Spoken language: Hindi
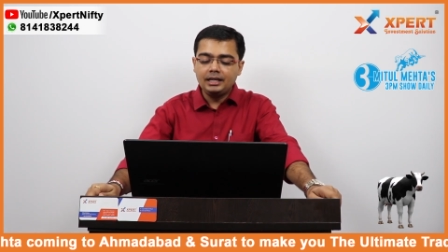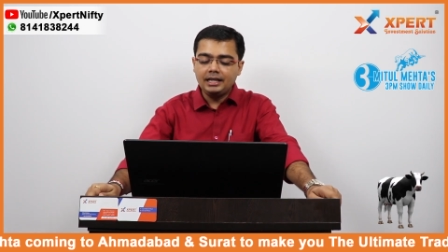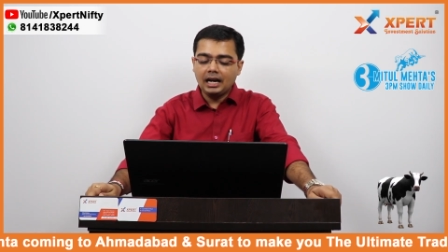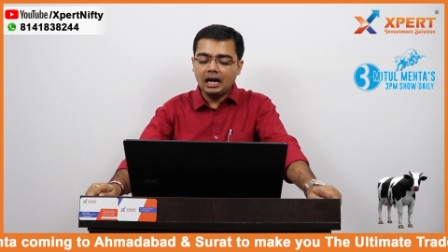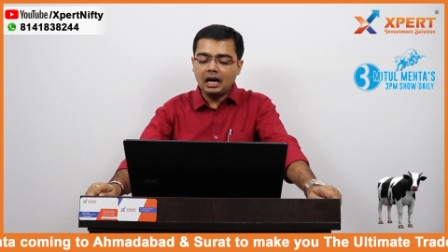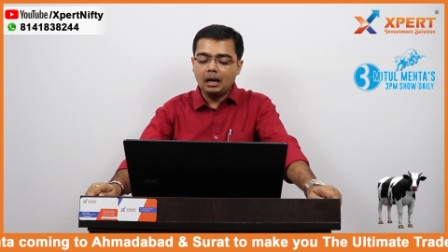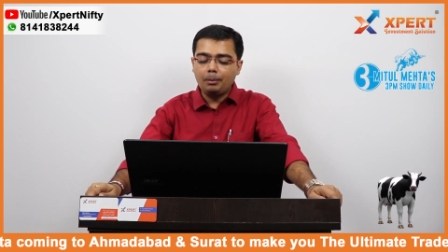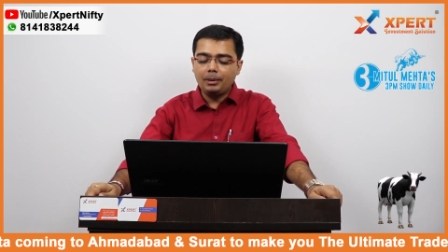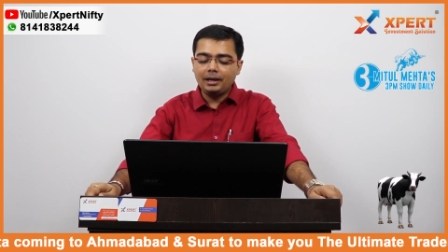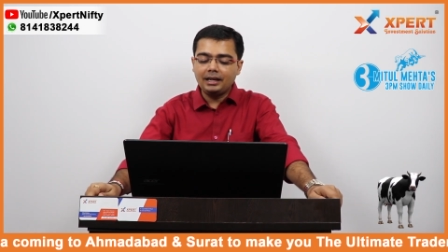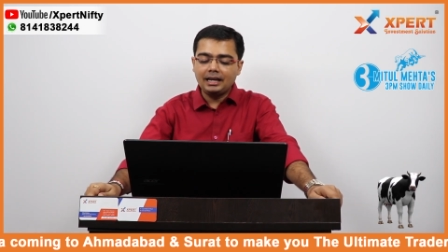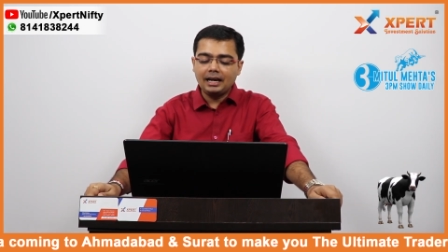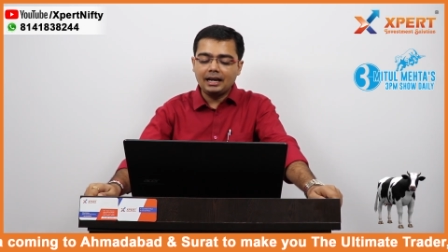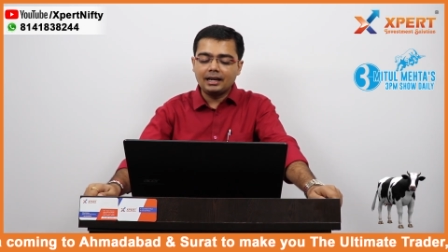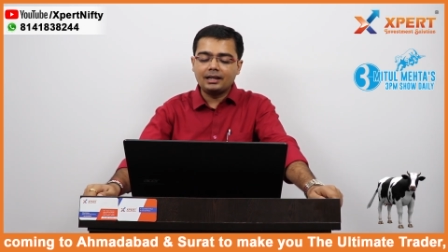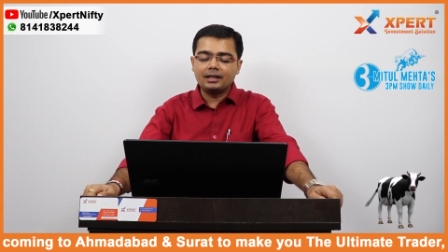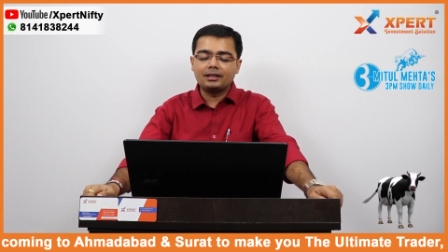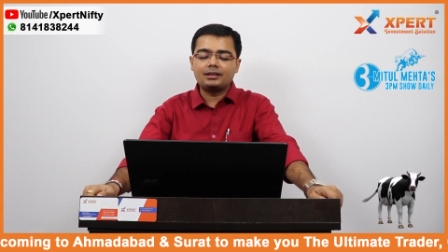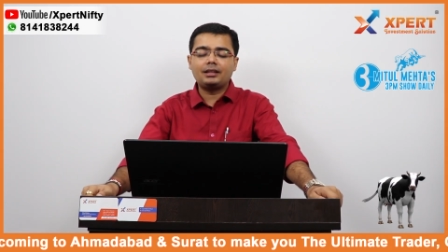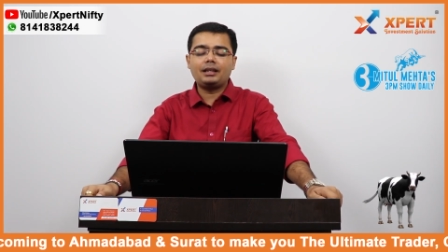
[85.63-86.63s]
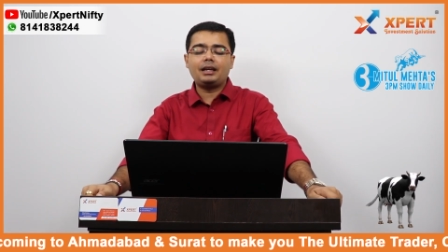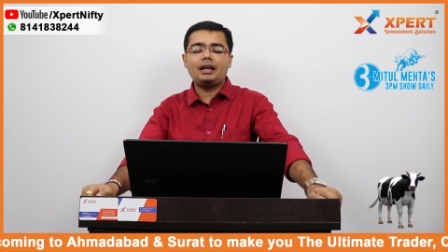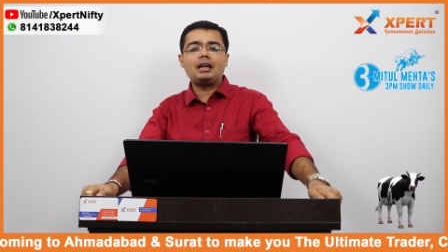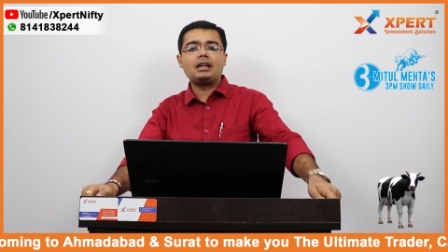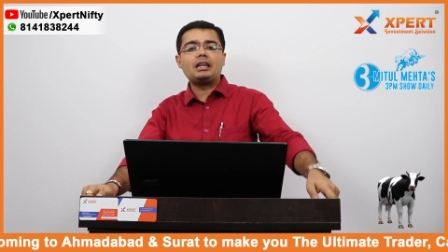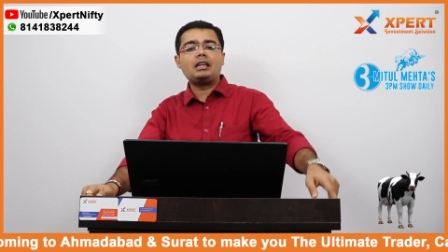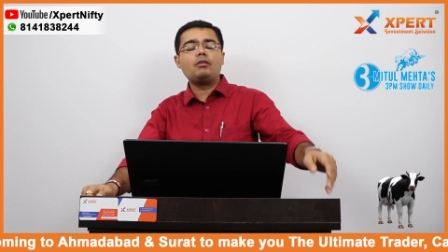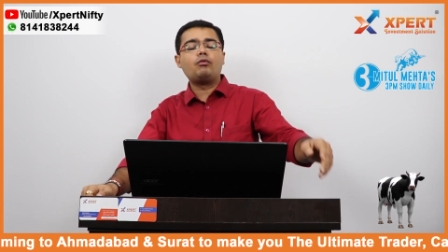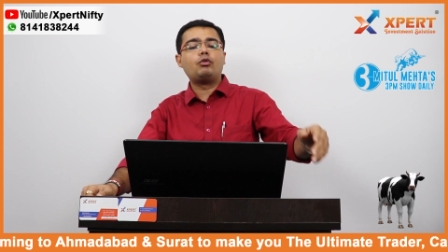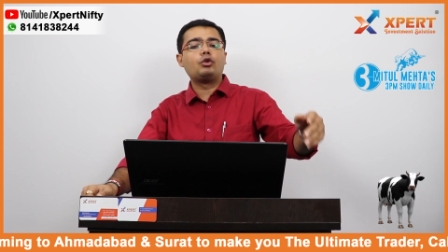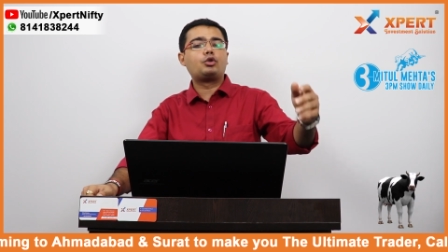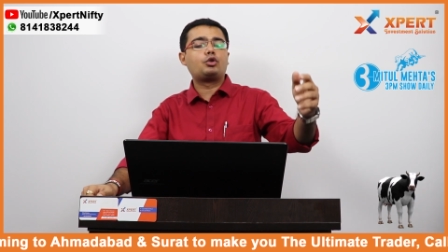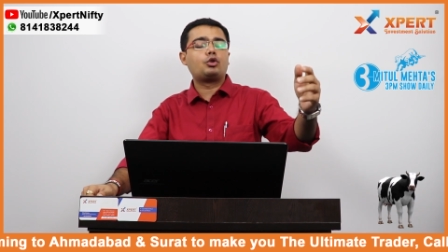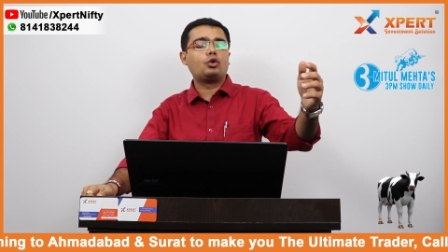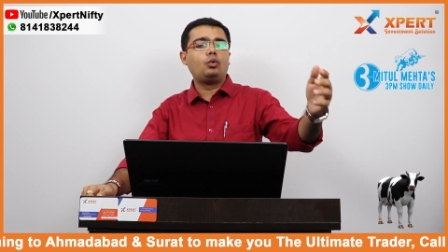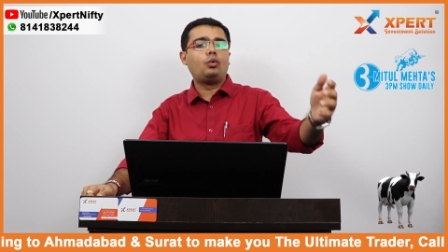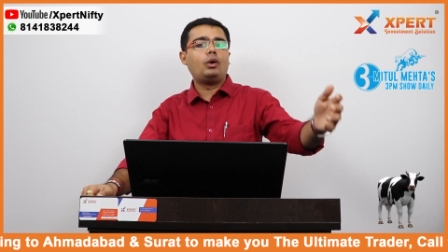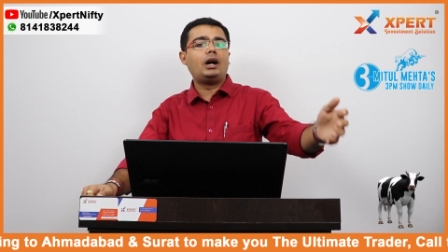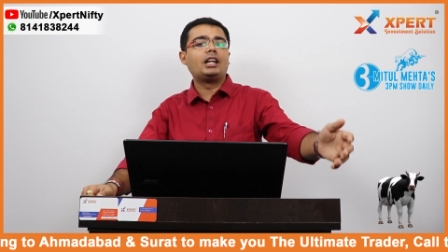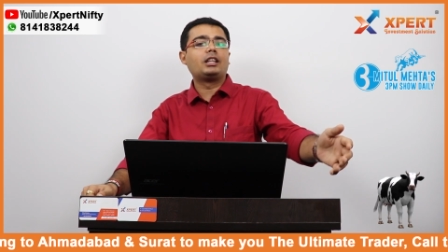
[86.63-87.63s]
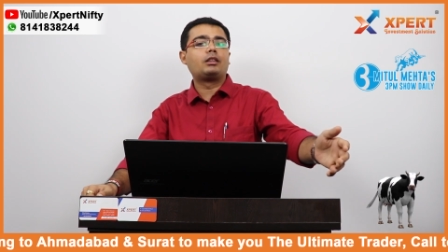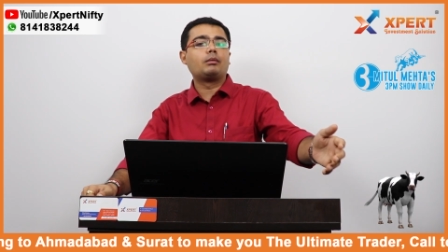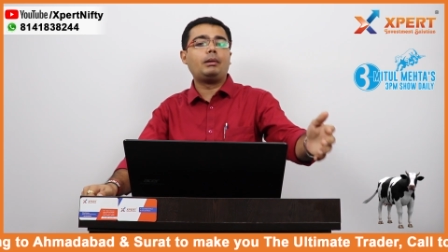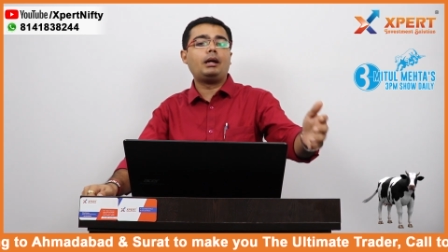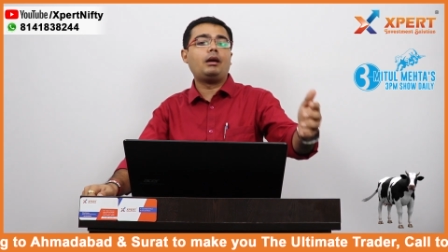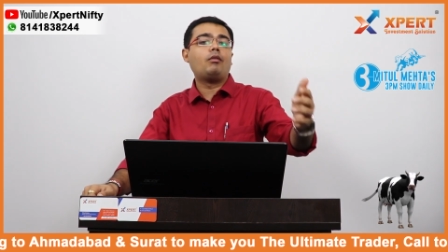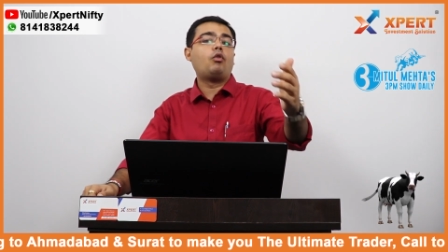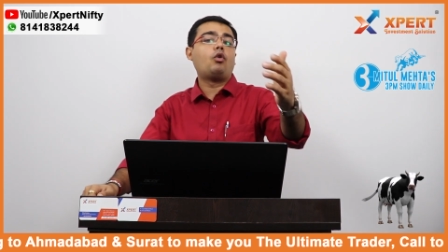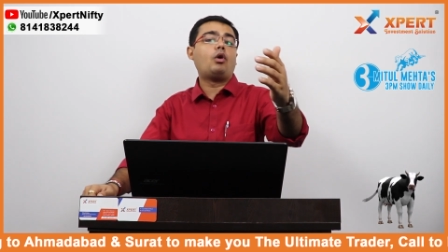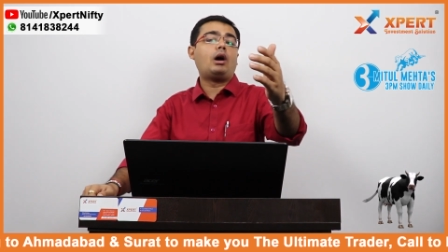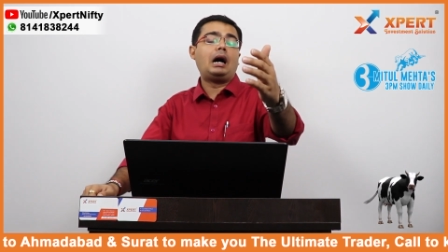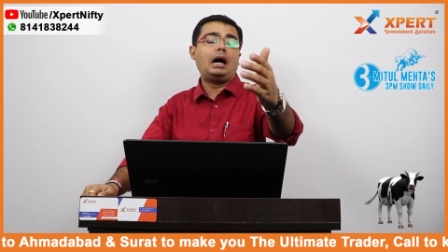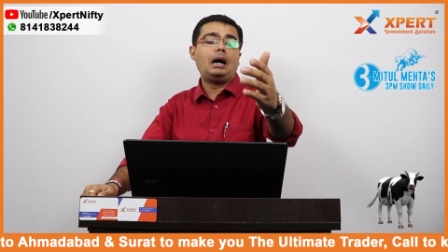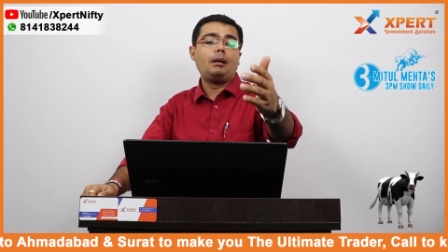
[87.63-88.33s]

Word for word: यहाँ पे क्या करते हैं कि वो शुरुआत में वो